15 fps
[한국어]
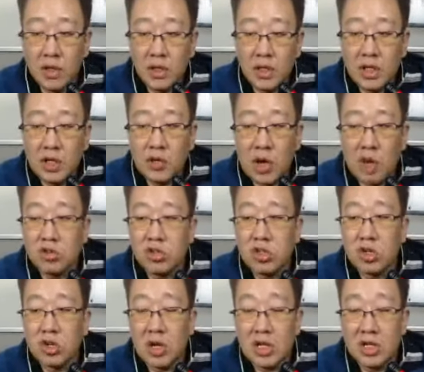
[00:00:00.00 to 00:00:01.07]
이관
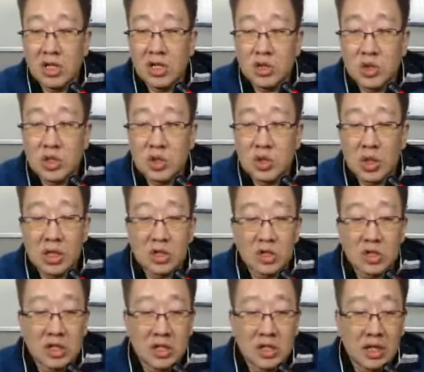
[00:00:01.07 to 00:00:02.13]
광고자와 관련된 소식 또 하나
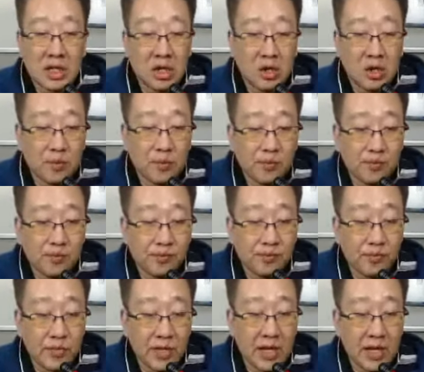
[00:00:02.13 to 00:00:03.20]
전해드릴게요.
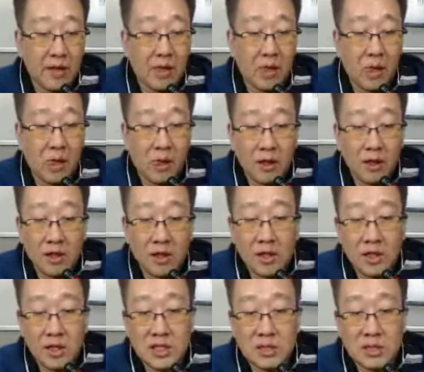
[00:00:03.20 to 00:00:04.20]
네. 이제